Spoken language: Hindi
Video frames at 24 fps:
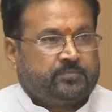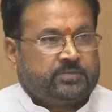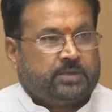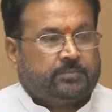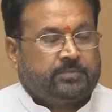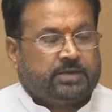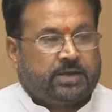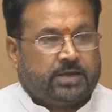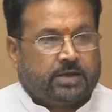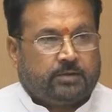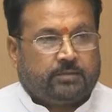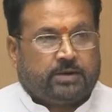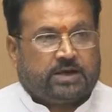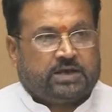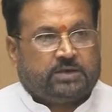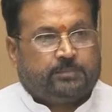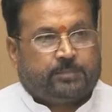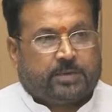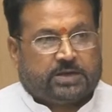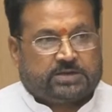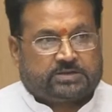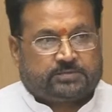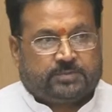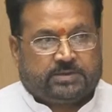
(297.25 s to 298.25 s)
जब नया
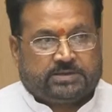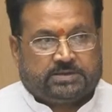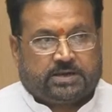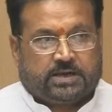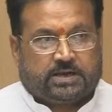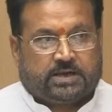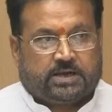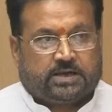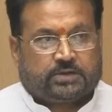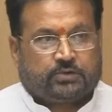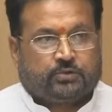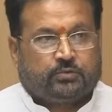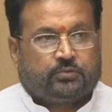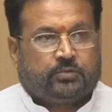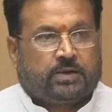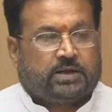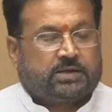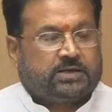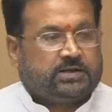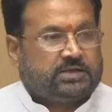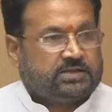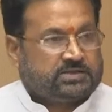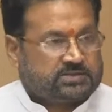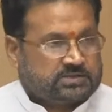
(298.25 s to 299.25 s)
बाईपास बन जाएगा तो
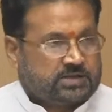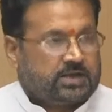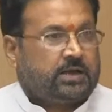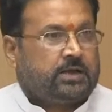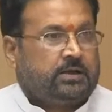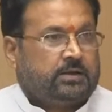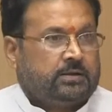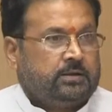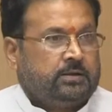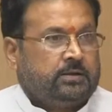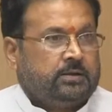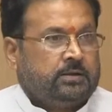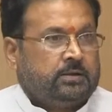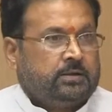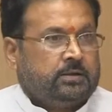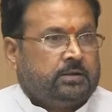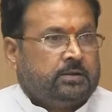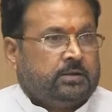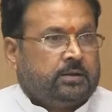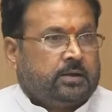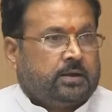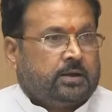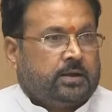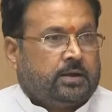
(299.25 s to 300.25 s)
बाकी हिस्सा
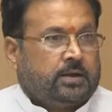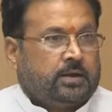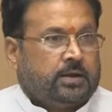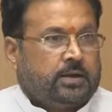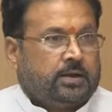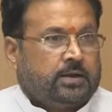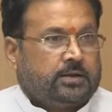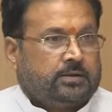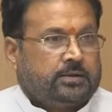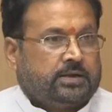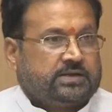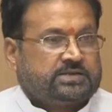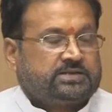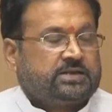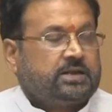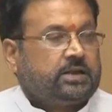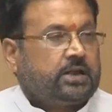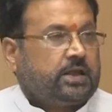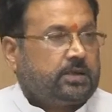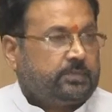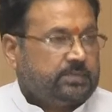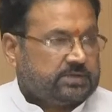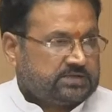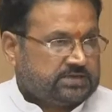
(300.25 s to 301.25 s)

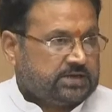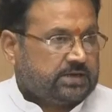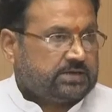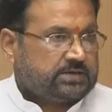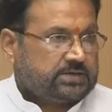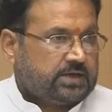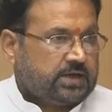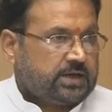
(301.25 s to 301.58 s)
नेशनल हाईवे से हट